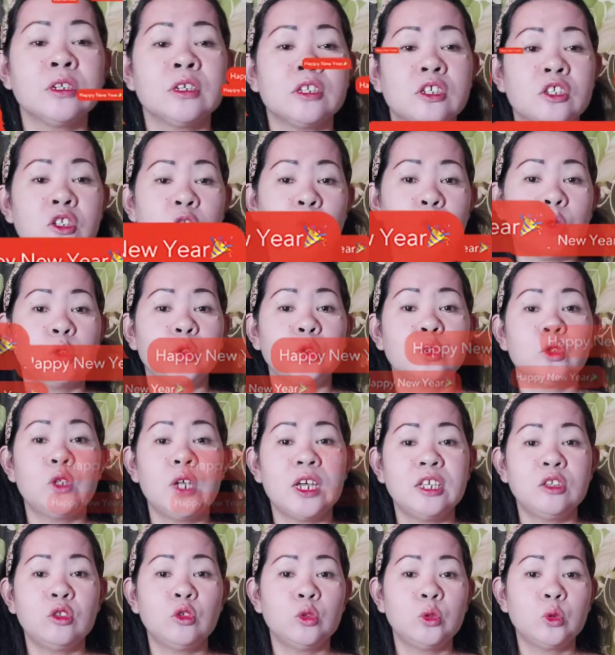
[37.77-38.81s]
So,
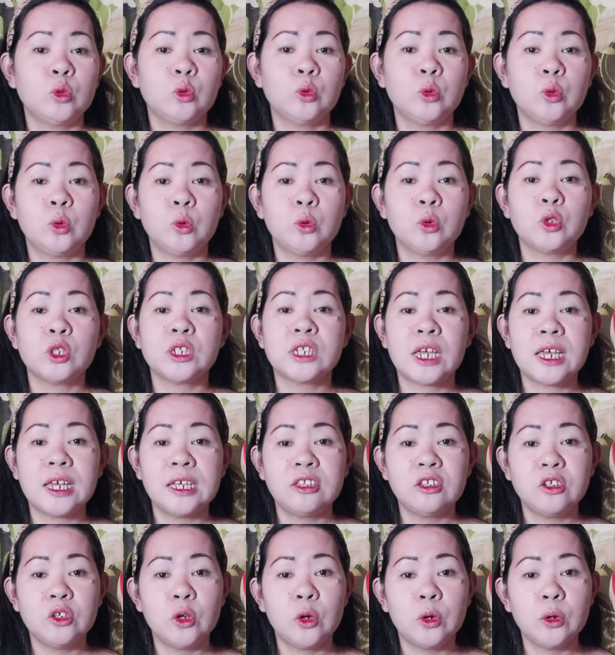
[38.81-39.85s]
today tuturo ko sa
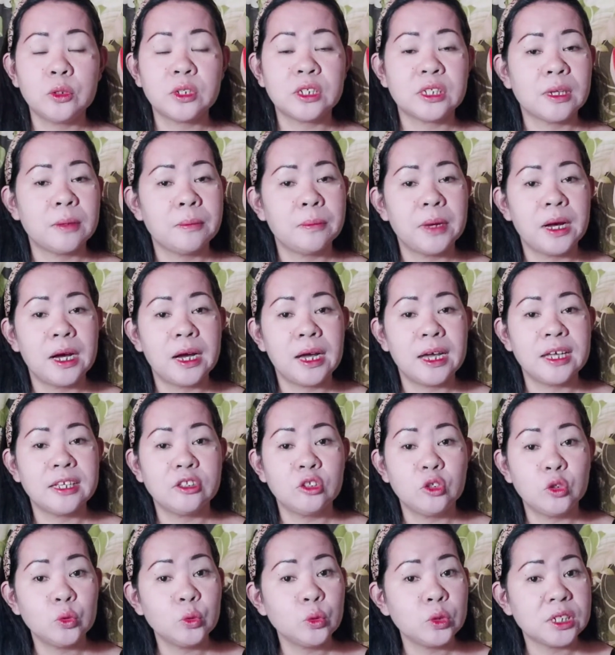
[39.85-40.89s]
inyo sa mga
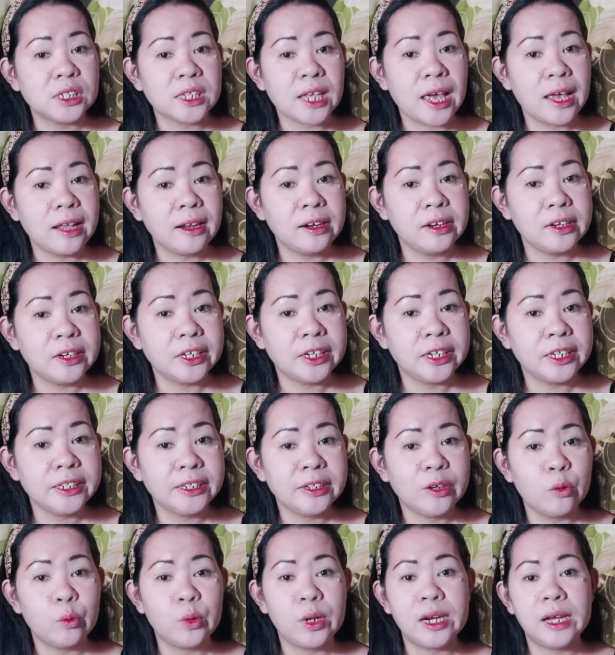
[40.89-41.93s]
new seller
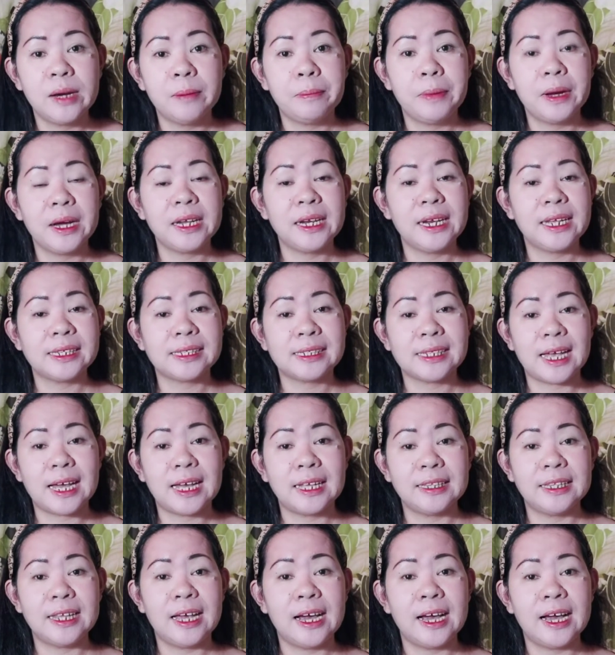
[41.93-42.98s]
na wala pang
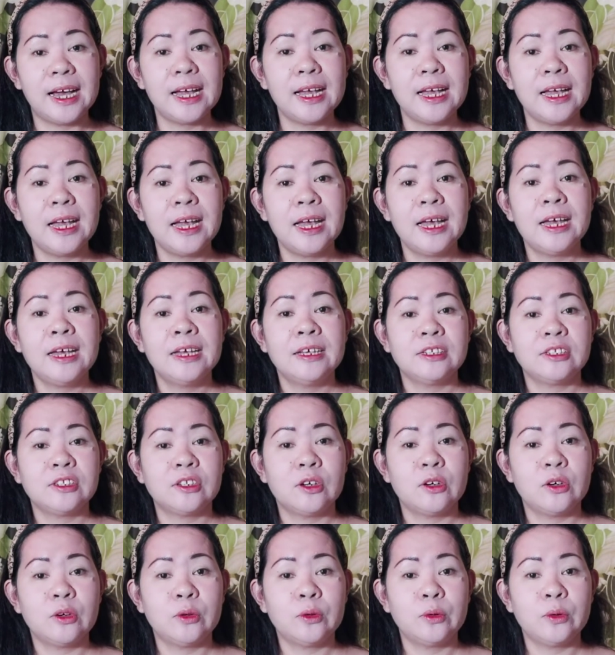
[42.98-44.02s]
Lazada
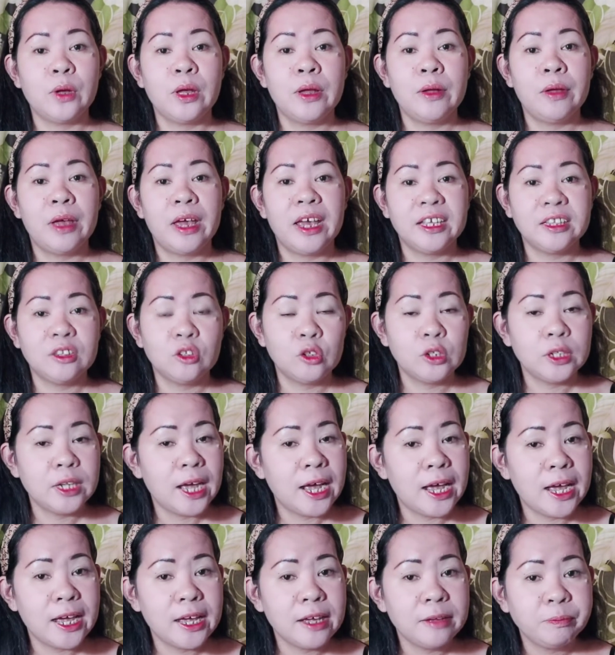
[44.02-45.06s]
So, eto
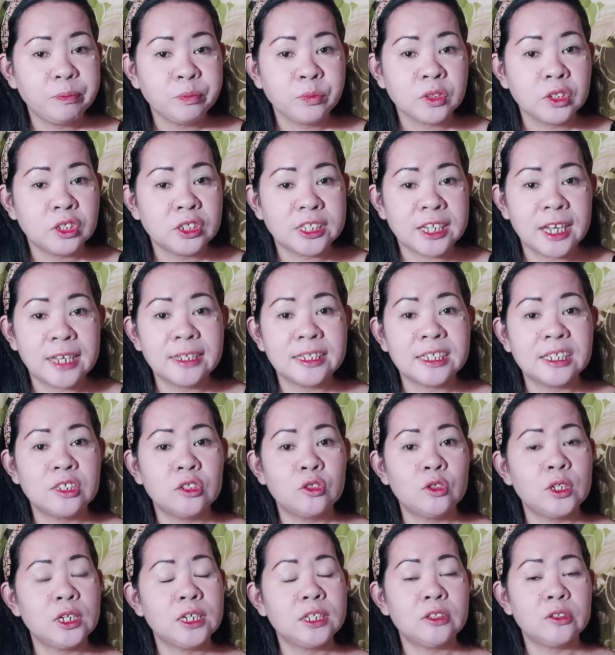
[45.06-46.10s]
na. Chance
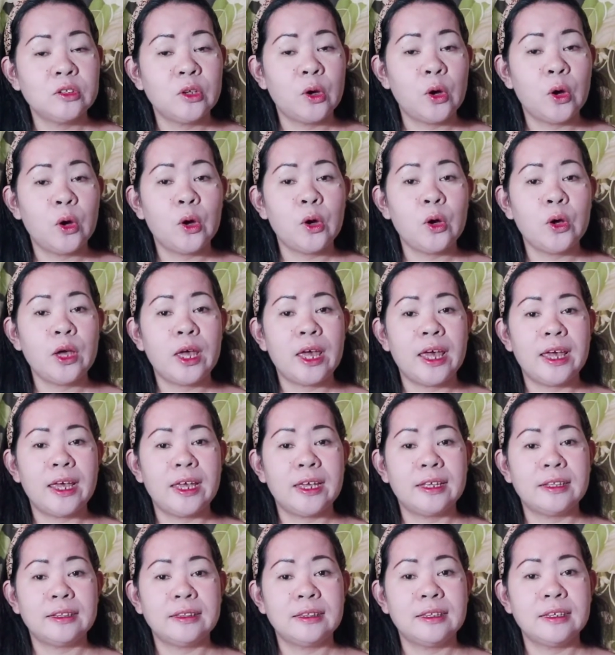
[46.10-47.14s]
nyo na to.
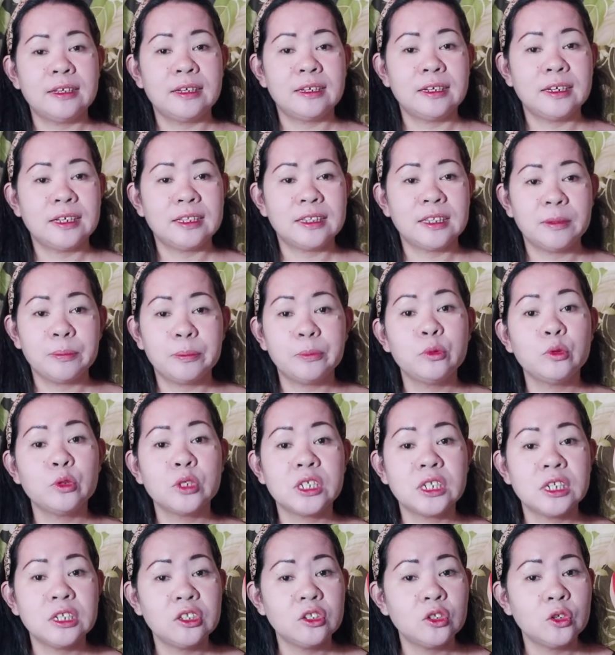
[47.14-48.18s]
And uh,
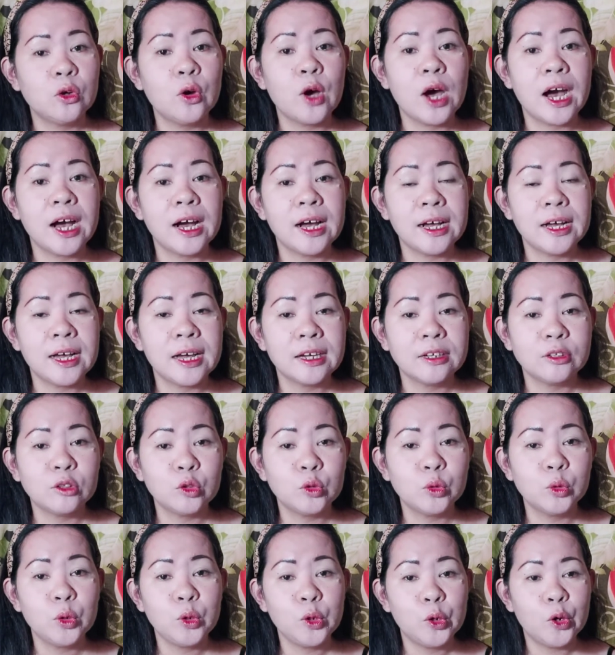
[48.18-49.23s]
tapusin nyo hanggang
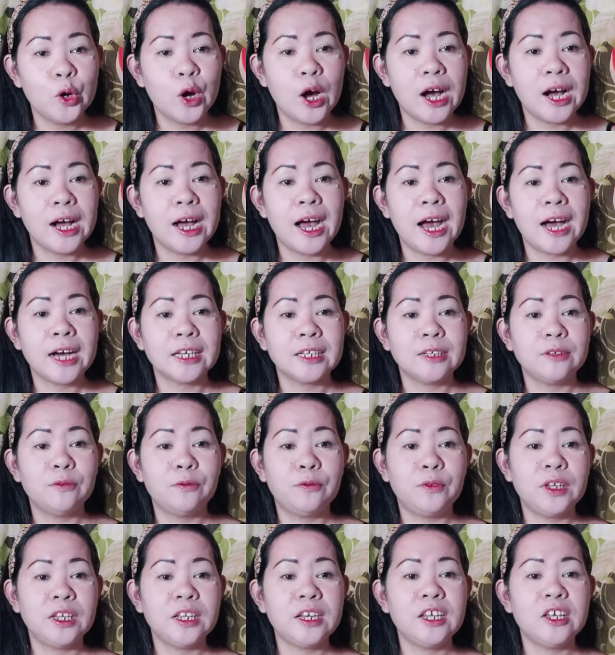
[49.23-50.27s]
dulo ang aking
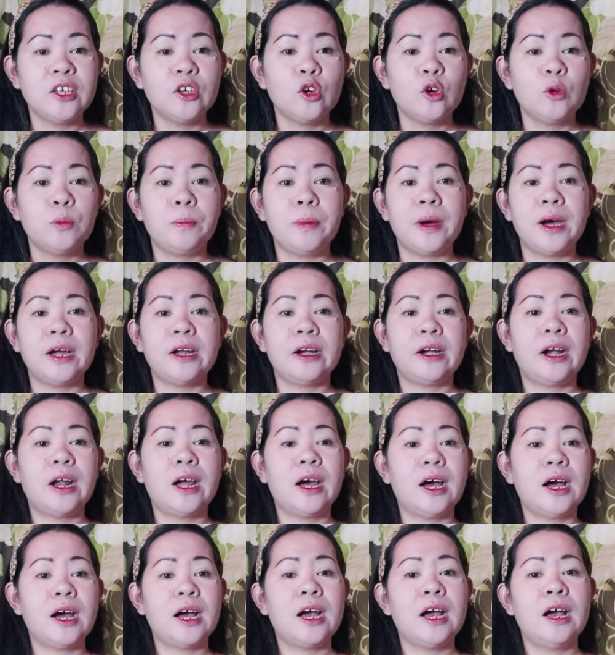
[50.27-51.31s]
video
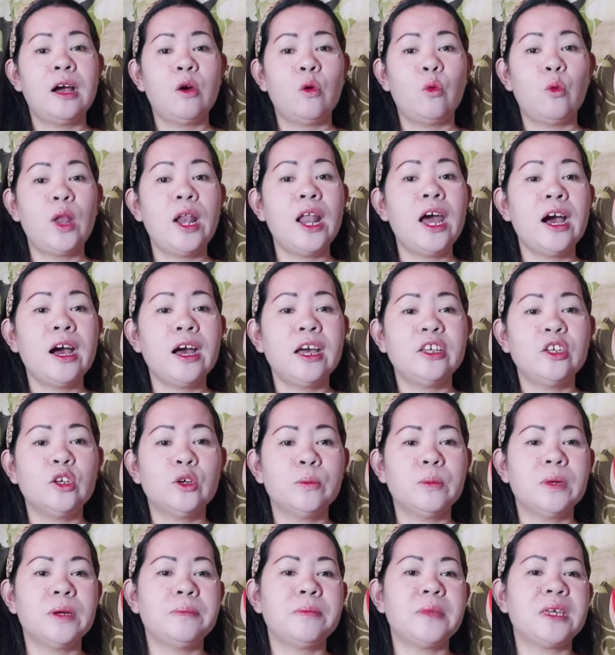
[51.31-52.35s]
para wala
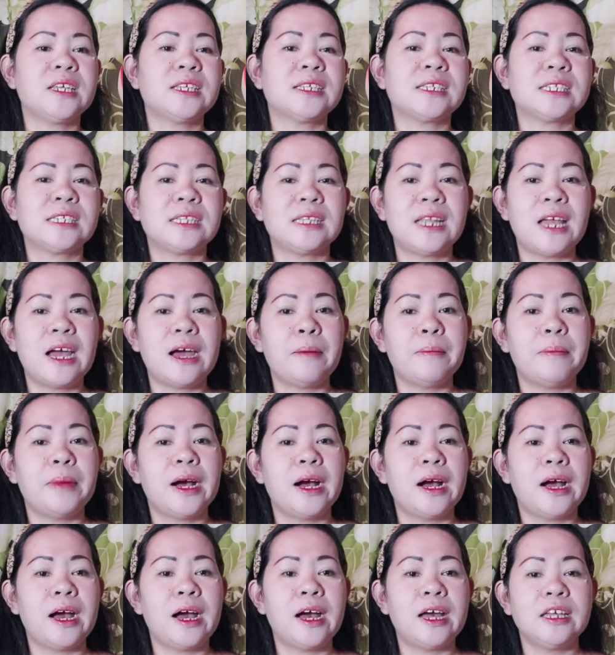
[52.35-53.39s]
kayong mamiss na
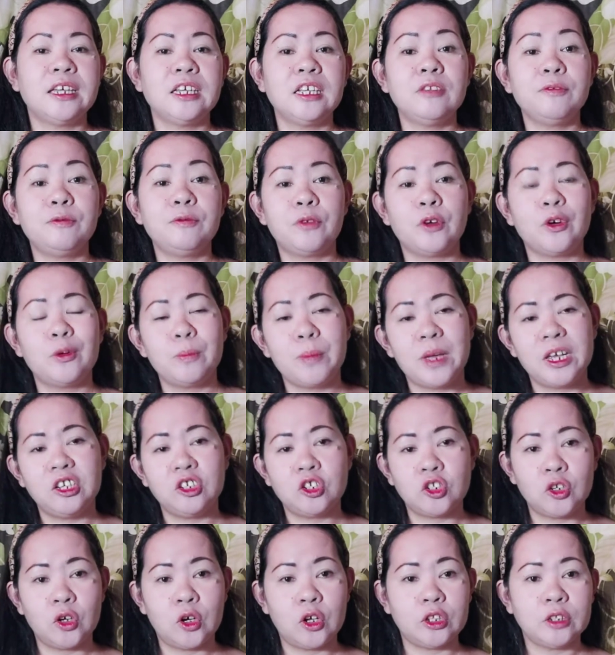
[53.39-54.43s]
mga
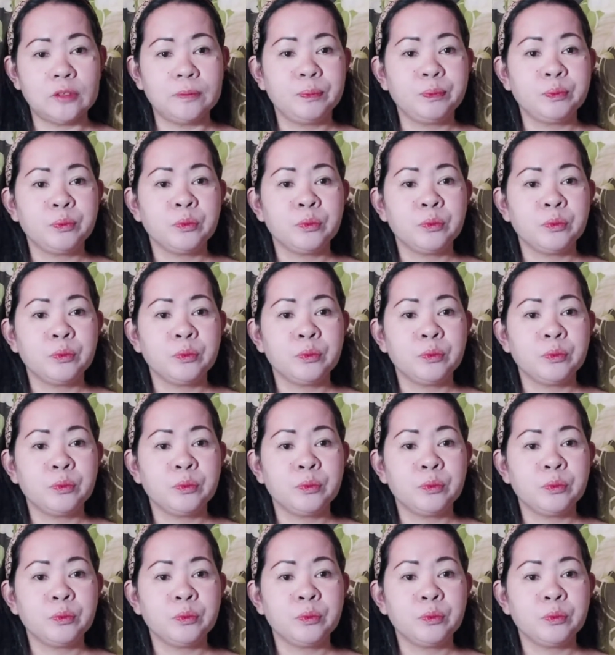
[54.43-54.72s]
information.